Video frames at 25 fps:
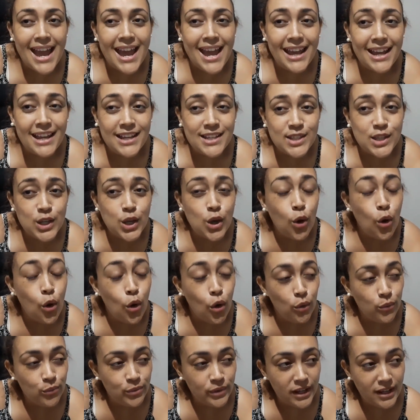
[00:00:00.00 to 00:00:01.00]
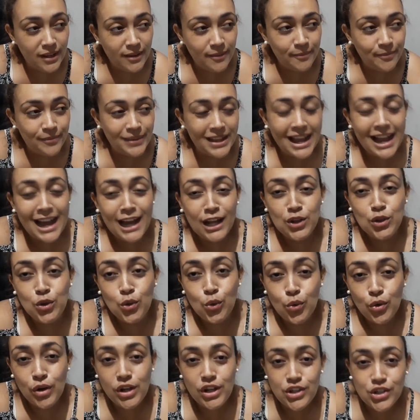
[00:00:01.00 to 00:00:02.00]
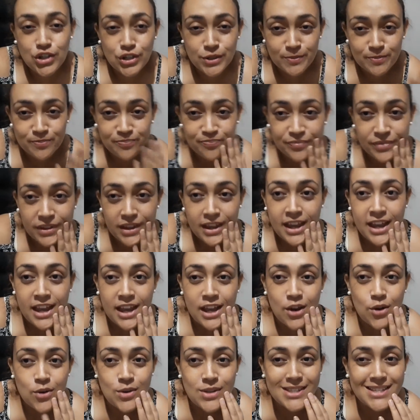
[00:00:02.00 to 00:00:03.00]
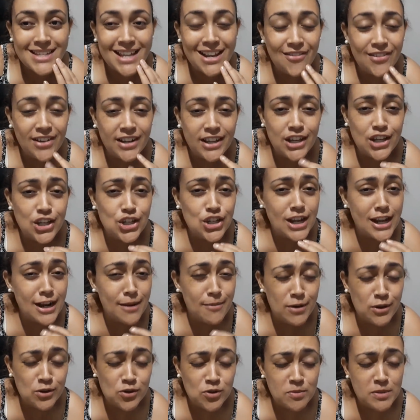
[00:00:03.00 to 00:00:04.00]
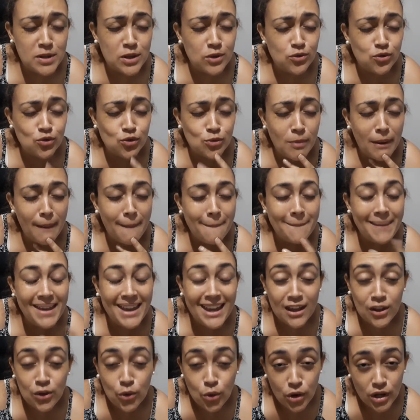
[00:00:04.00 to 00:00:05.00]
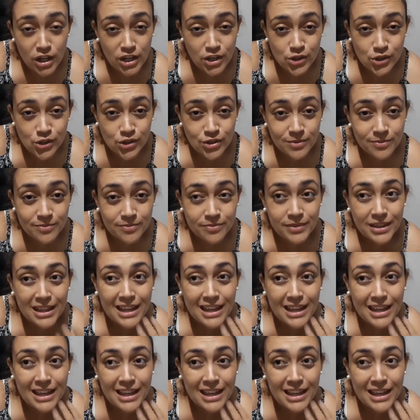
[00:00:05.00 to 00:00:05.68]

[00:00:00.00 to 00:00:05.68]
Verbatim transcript: eis que ontem à noite eu estava aqui, já era mais ou menos uma meia-noite.